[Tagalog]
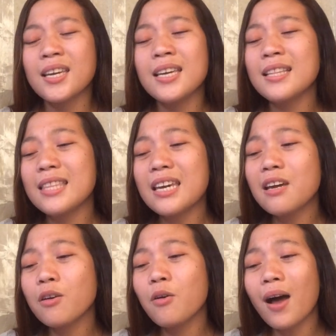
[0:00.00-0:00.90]
Hindi
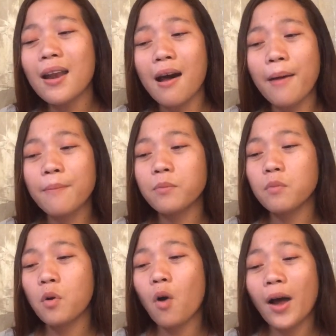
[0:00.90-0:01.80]
ko alam
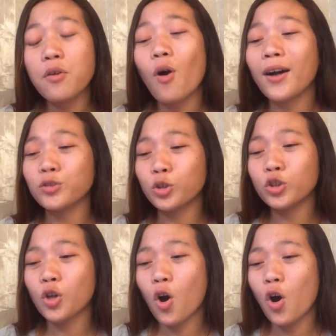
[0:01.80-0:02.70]
kung ano ang
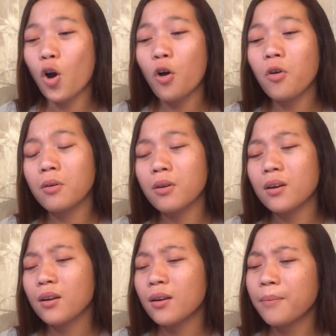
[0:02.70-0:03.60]
totoo,
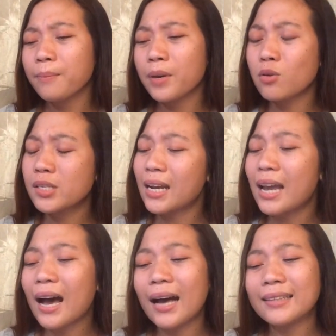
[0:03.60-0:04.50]
pero sa
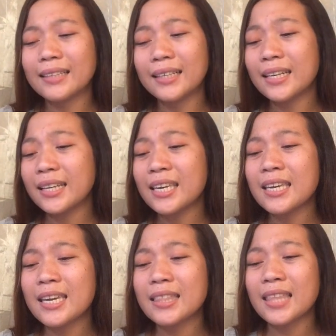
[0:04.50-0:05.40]
lahat ng
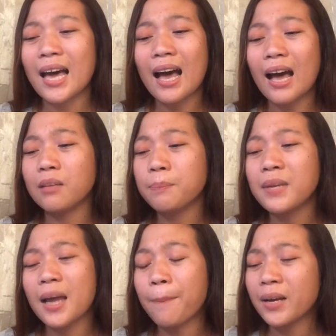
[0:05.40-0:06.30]
nakikita at
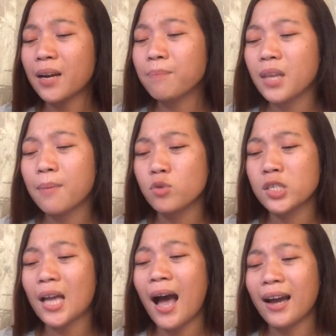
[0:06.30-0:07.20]
pinaparamdam mo
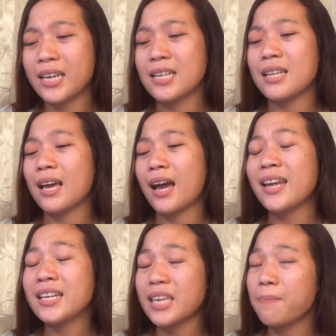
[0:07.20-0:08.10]
sa akin
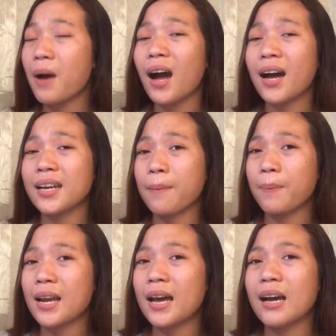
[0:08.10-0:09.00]
ay nag-iba ka na
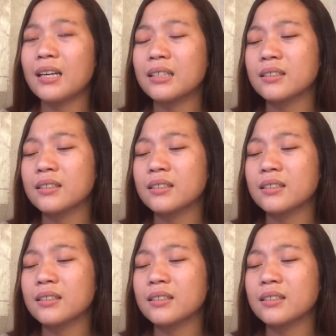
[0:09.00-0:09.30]
pala.